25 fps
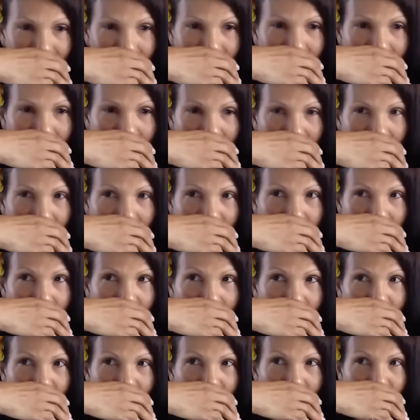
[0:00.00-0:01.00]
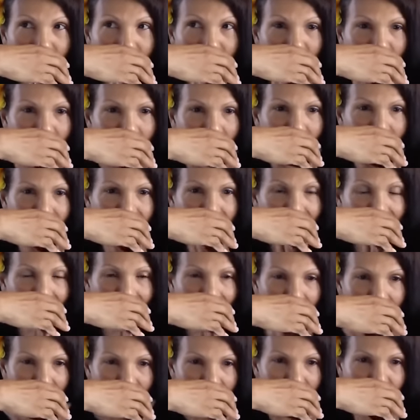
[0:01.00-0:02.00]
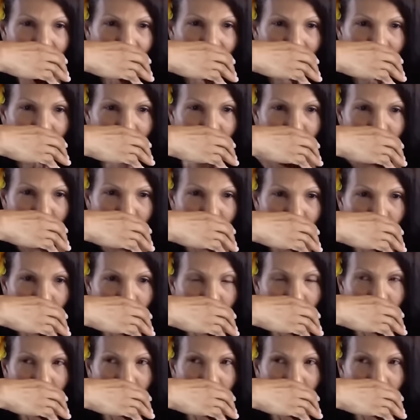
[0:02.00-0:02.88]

rozświetlona na biało, ale widziałem zarost.